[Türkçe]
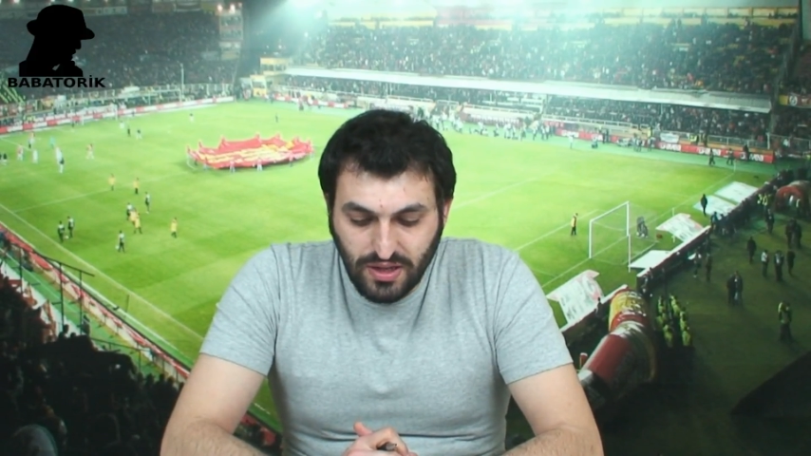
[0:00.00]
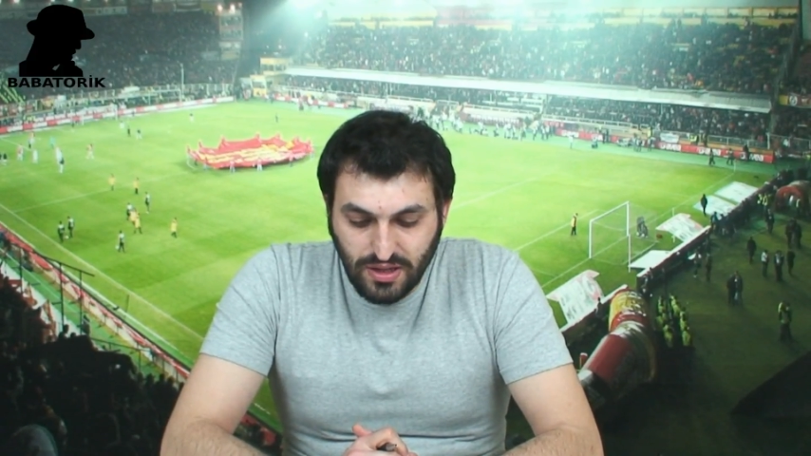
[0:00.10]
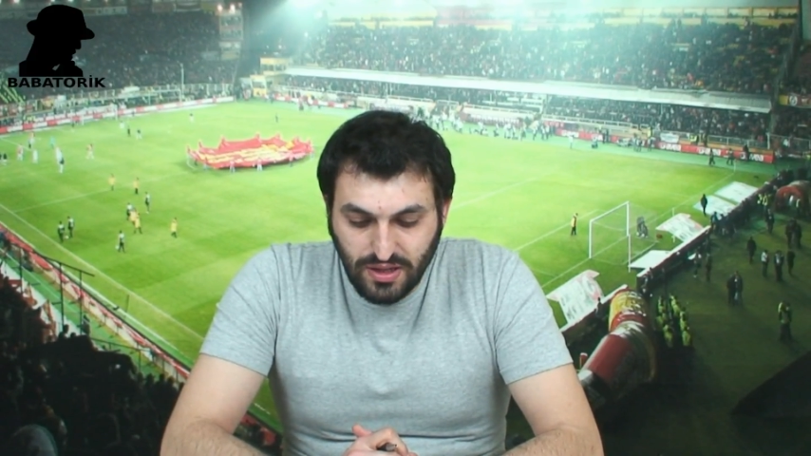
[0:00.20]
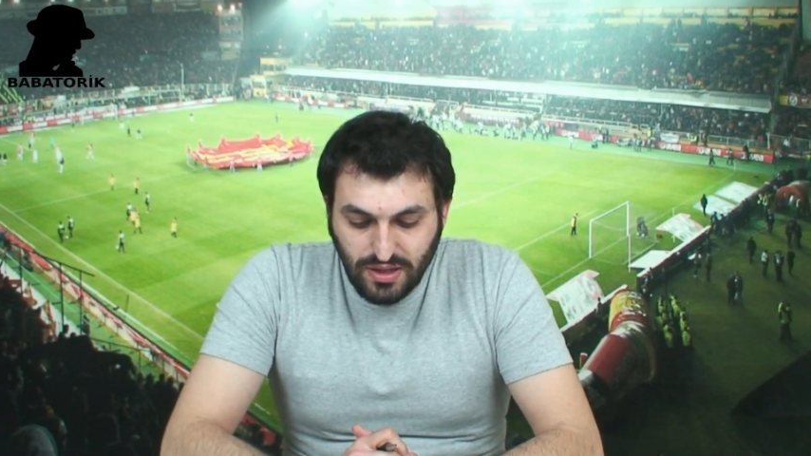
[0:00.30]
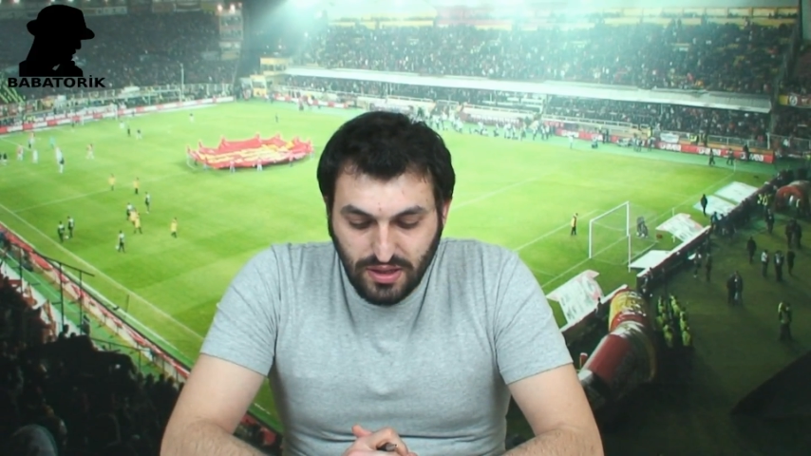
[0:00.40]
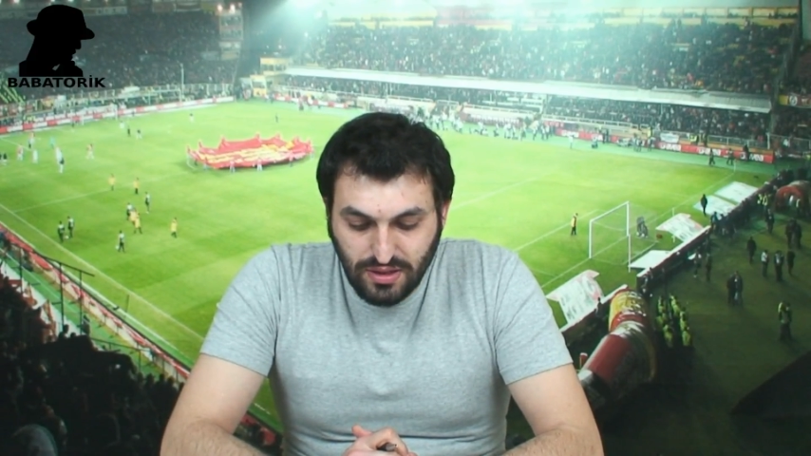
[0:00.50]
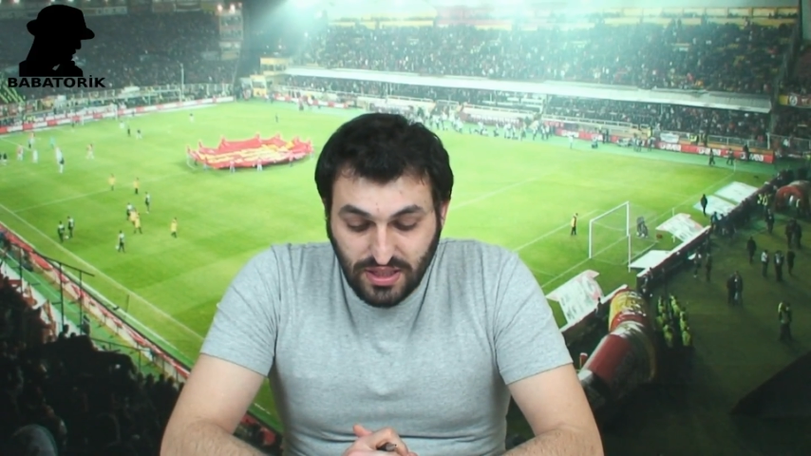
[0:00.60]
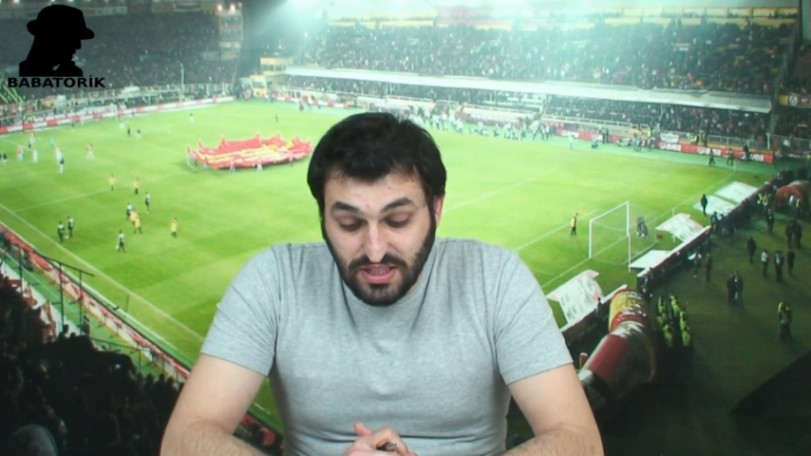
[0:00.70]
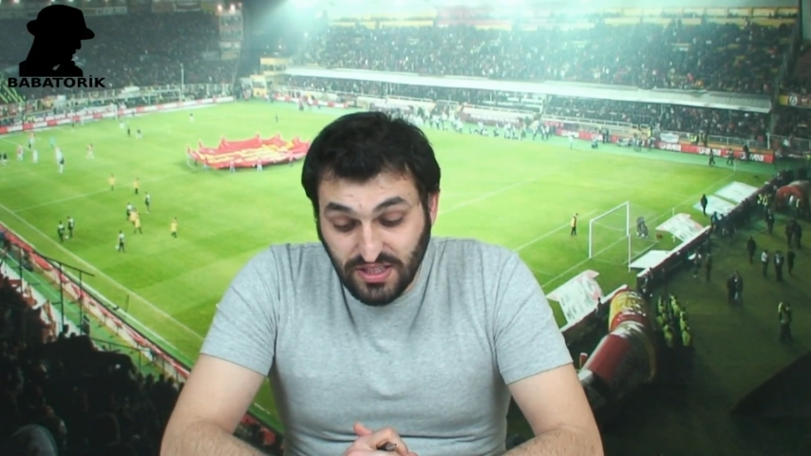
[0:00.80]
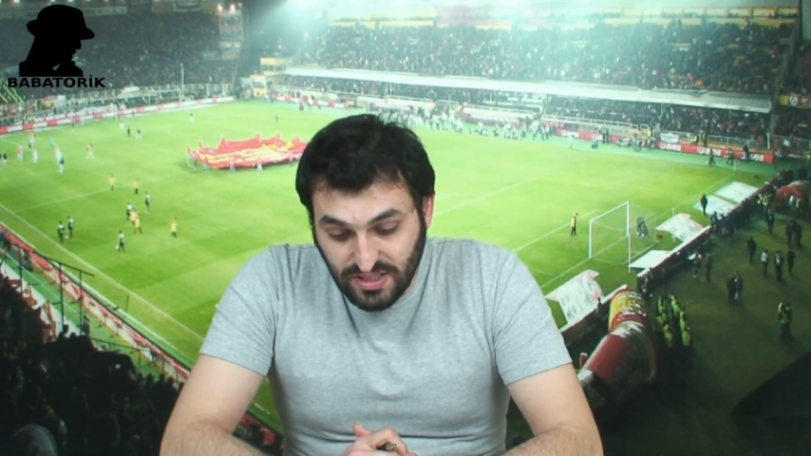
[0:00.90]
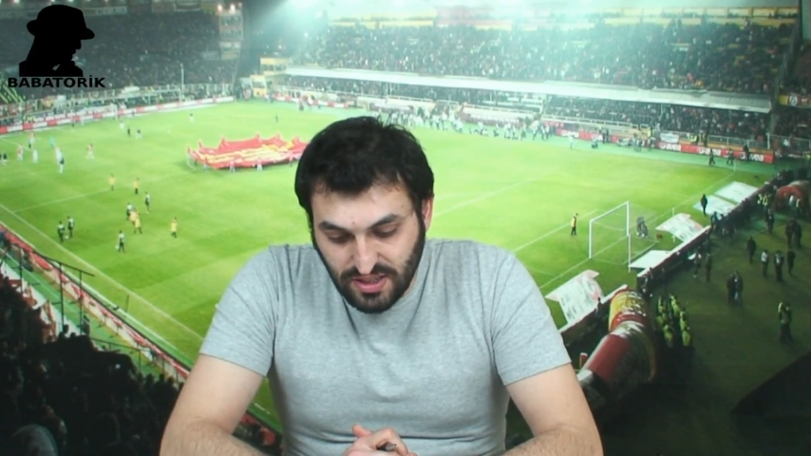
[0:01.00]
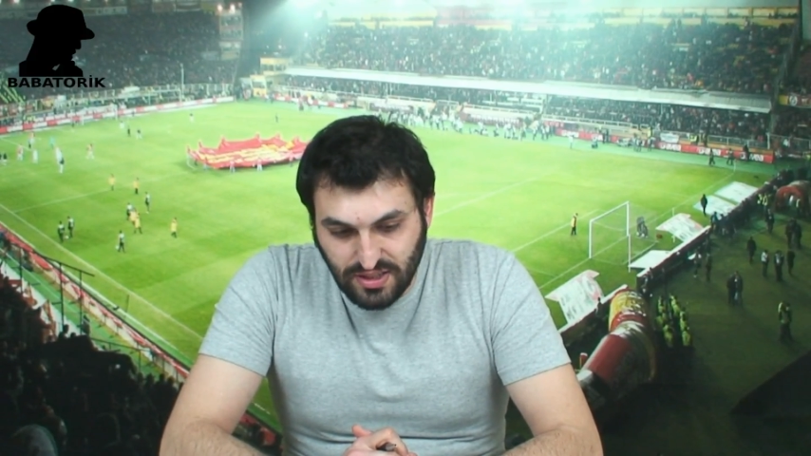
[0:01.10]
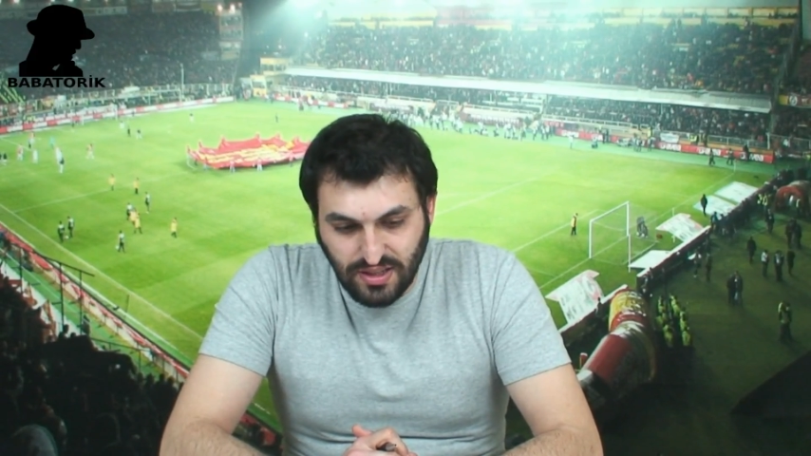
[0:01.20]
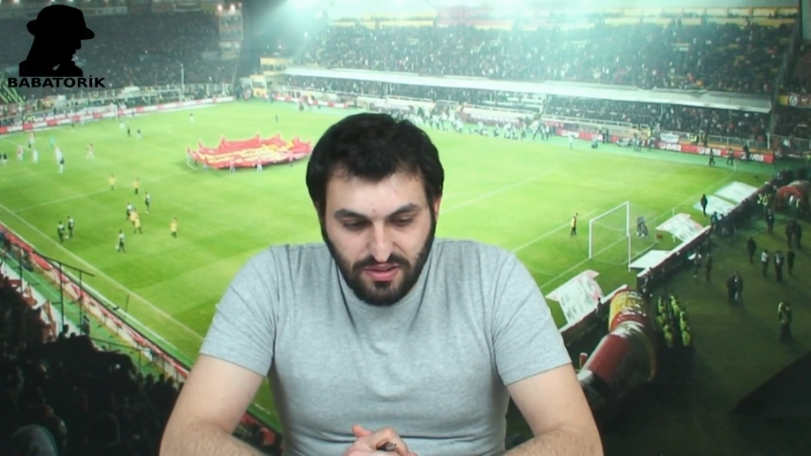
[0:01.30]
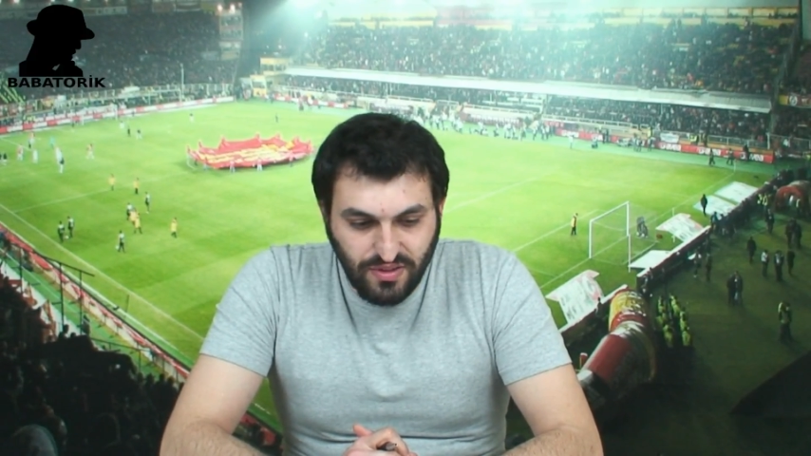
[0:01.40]
e, ikinci
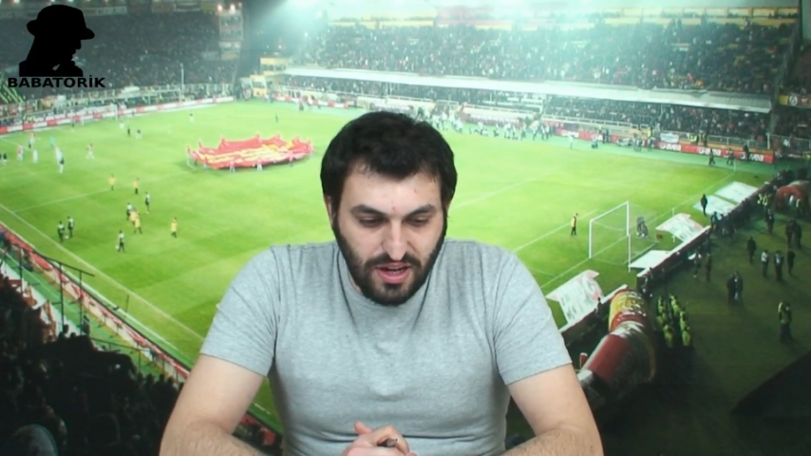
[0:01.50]
sıradalar.